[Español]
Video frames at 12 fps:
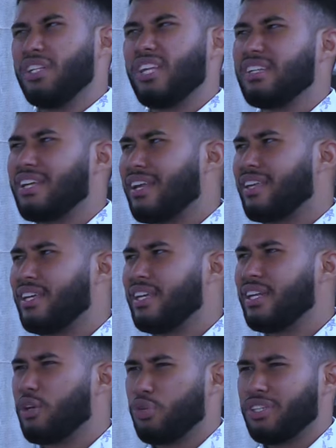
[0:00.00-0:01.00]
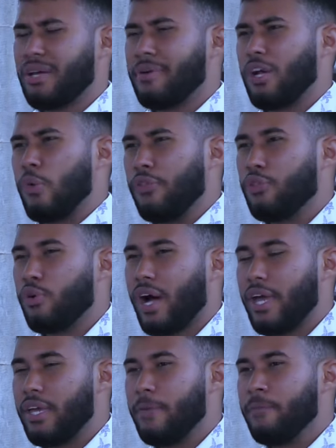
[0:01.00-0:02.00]
están tranquilas. Usted sabe que cuando
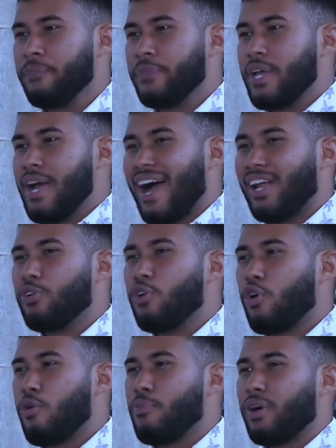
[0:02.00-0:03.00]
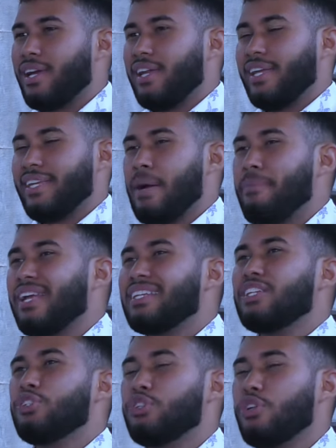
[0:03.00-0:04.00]
hay algo como que le llama la
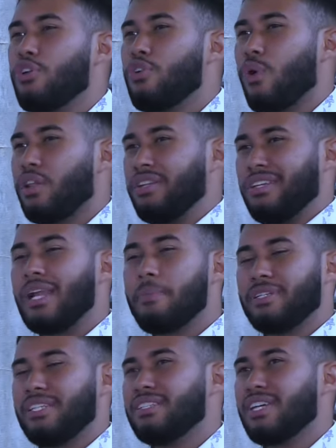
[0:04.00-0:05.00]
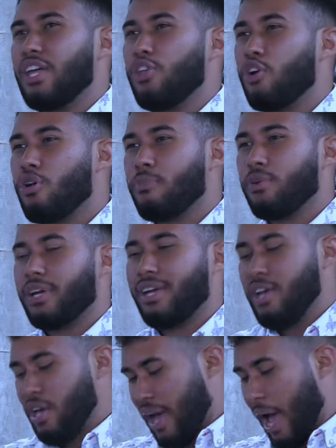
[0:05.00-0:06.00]
atención, cuando está la presencia de Dios, como que
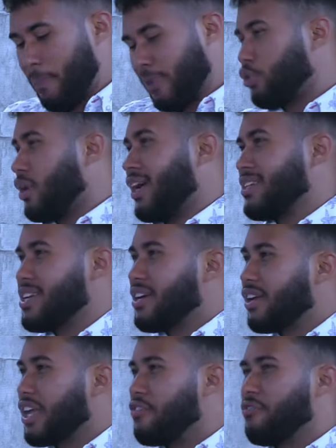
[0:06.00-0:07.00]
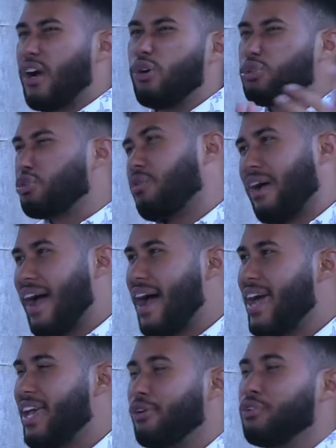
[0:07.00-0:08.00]
hay personas que se engrifan, otros
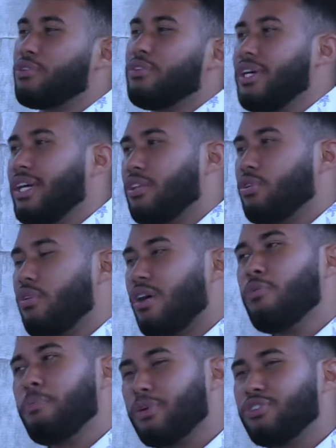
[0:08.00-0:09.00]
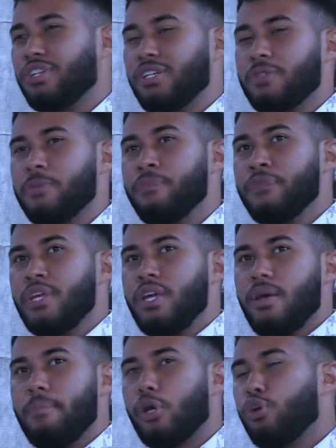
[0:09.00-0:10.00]
caen, otro esto. Es un proceso
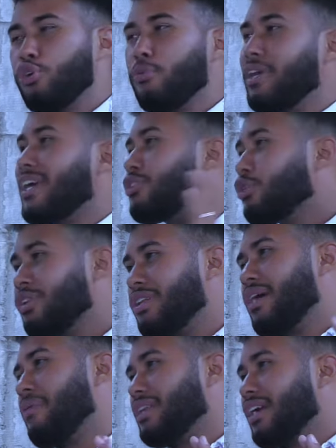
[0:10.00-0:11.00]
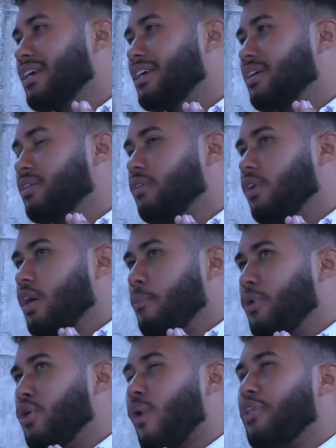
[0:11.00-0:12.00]
pero yo vi que todo estaba tranquilo.
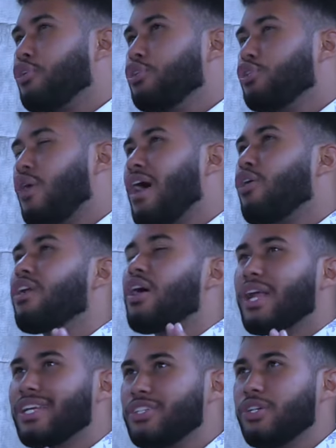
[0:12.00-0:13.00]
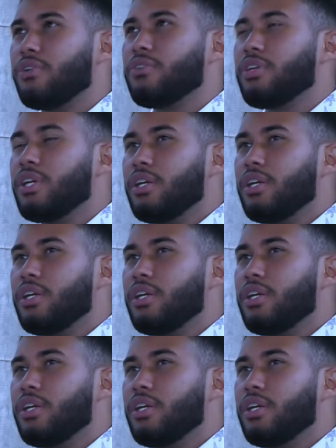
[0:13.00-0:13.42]
Pues cuando yo hago una oración